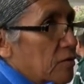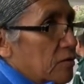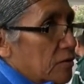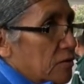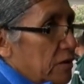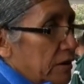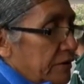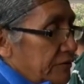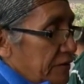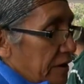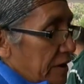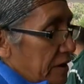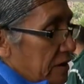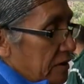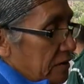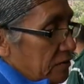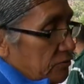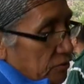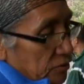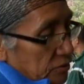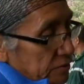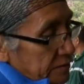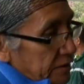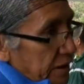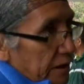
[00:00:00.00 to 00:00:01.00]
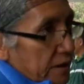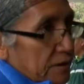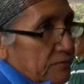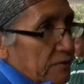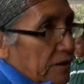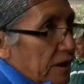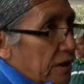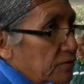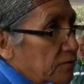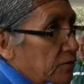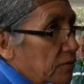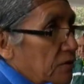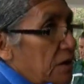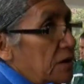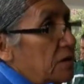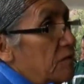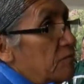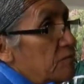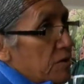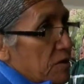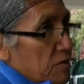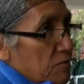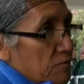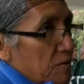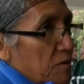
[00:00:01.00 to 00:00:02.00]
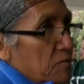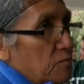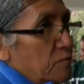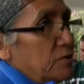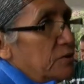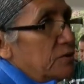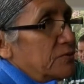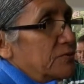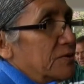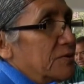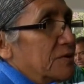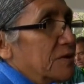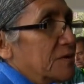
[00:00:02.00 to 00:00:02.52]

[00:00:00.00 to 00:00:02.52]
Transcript: jocote, entonces este atol es bien famoso.